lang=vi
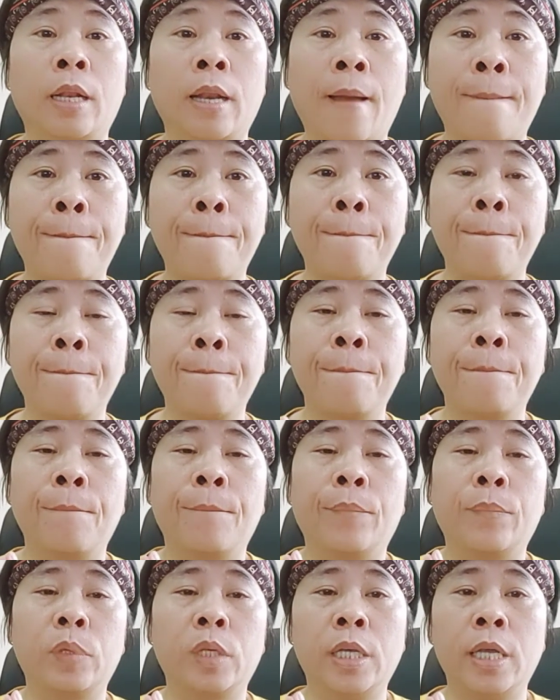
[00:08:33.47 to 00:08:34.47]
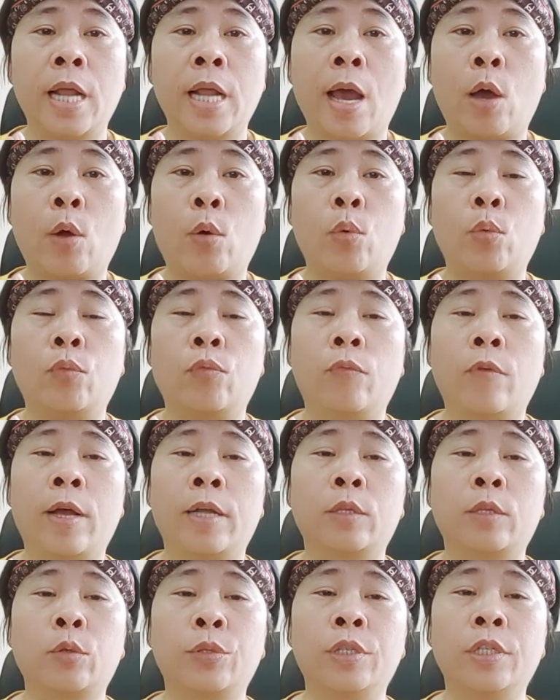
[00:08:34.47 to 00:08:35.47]
5. Chỉ đạo và
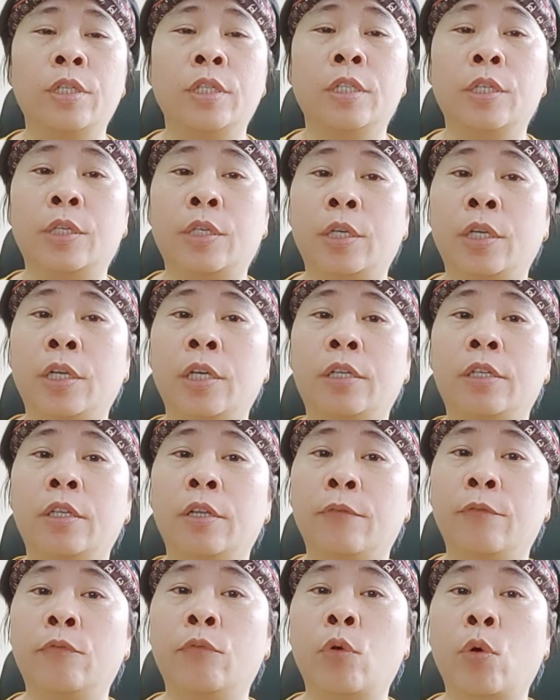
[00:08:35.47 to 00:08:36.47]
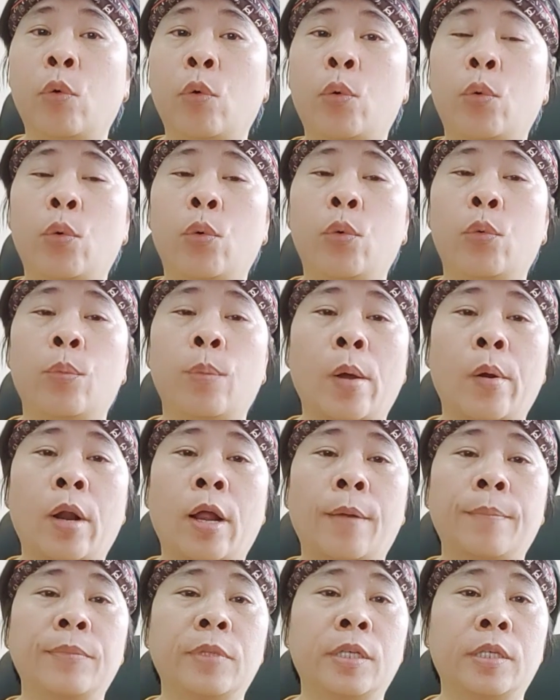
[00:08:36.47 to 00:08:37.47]
tổ chức thực hiện nhiệm vụ bảo đảm
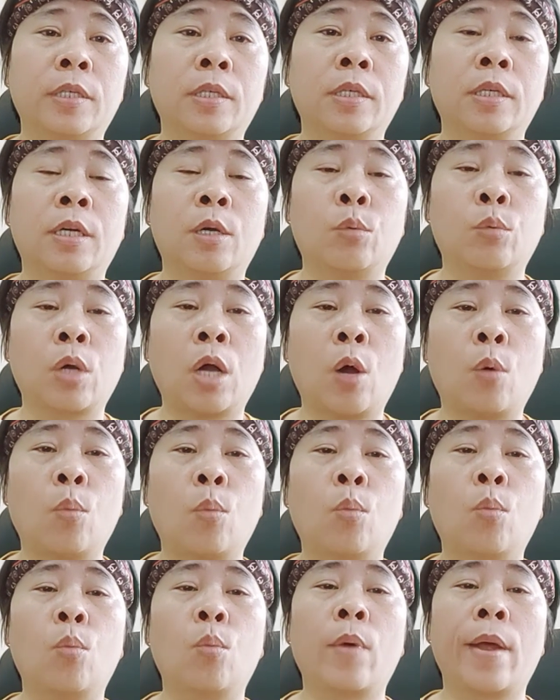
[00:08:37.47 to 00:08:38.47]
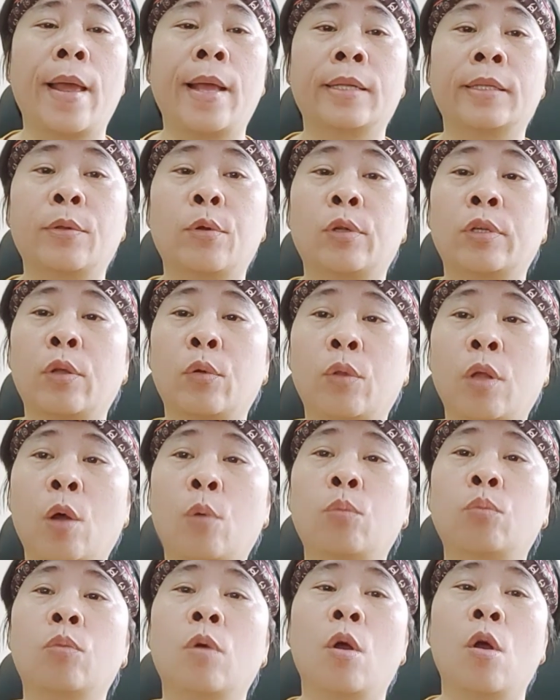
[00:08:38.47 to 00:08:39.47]
trật tự công cộng, an toàn giao thông,
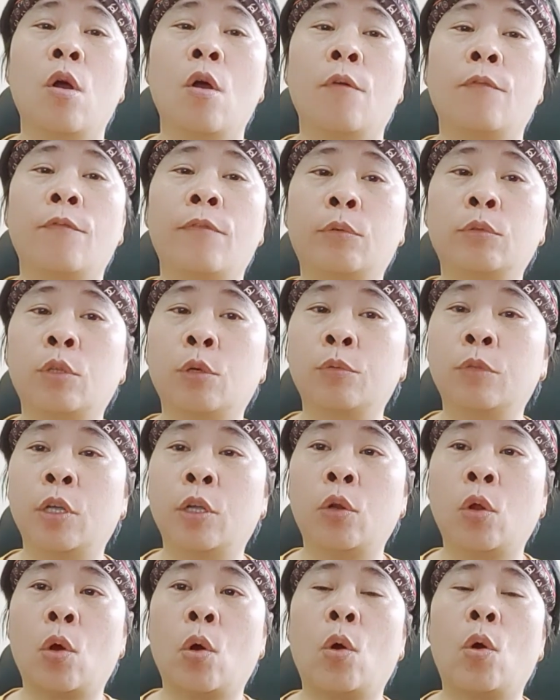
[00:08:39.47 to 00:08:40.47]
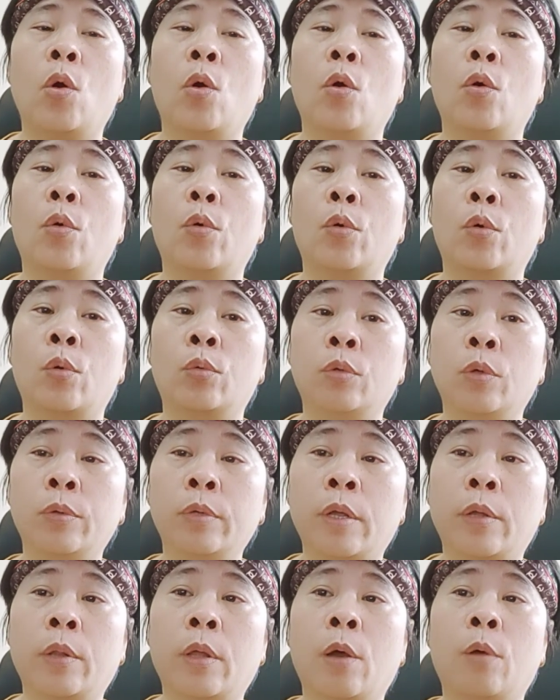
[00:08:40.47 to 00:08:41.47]
phòng chống cháy nổ, ùn
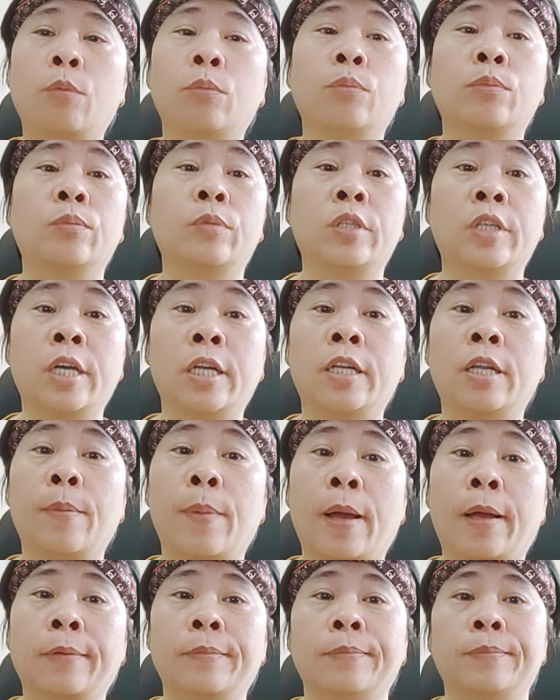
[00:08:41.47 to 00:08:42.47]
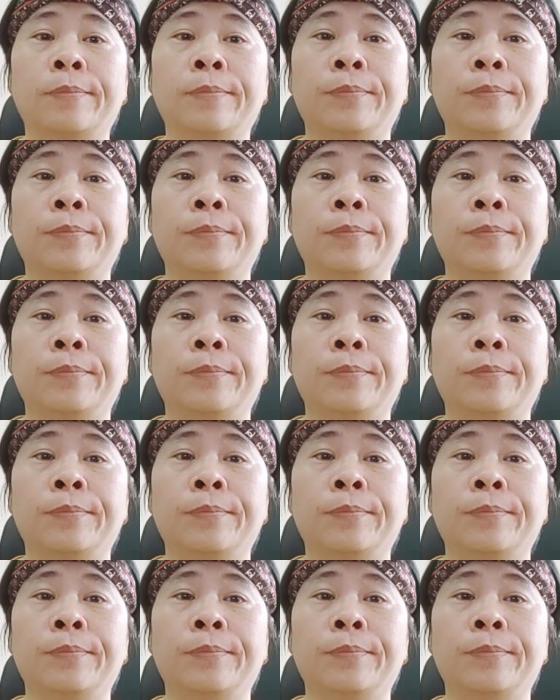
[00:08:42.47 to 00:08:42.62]
tắc giao thông trên địa bàn.